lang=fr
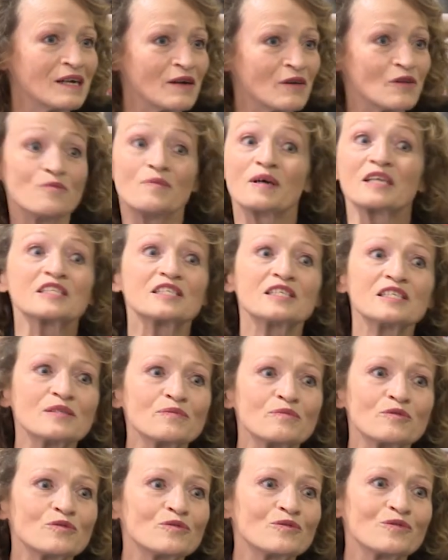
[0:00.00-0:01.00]
Le
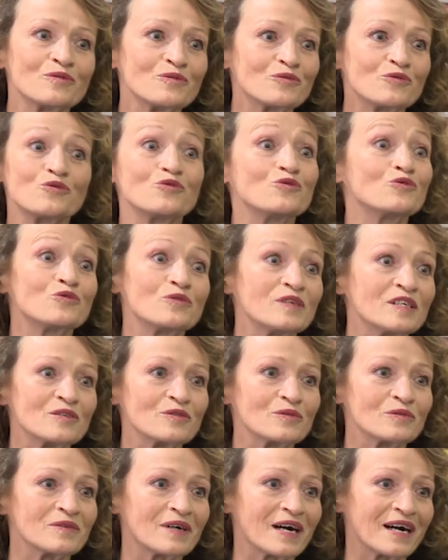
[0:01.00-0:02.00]
machisme tue, tous les
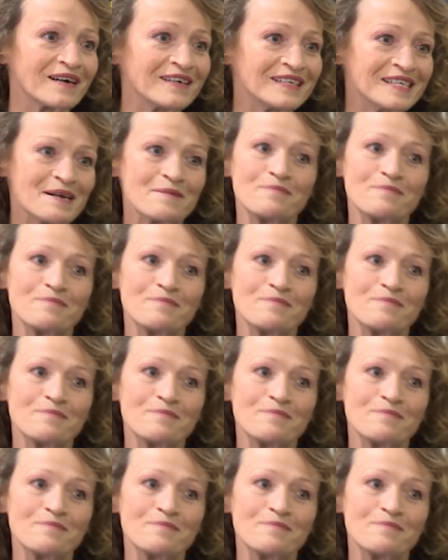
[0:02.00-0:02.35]
jours, hein.